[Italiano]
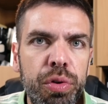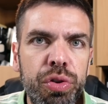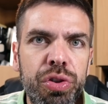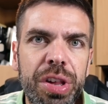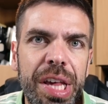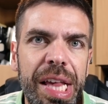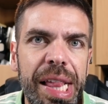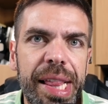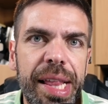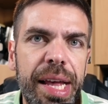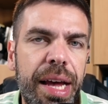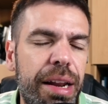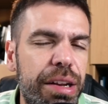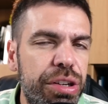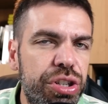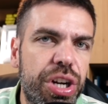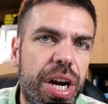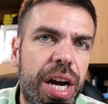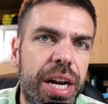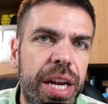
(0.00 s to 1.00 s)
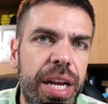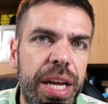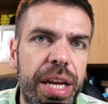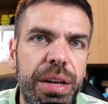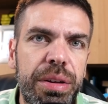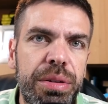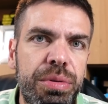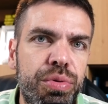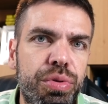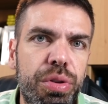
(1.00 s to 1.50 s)
senza lasciare
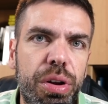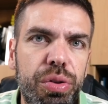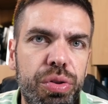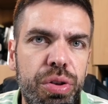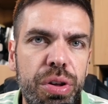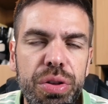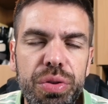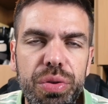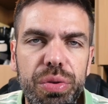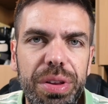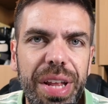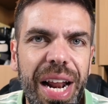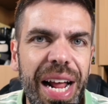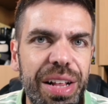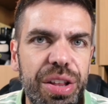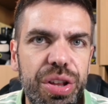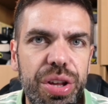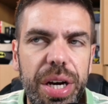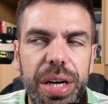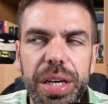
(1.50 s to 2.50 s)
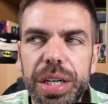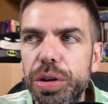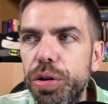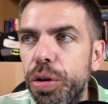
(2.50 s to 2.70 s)
in un certo senso traccia,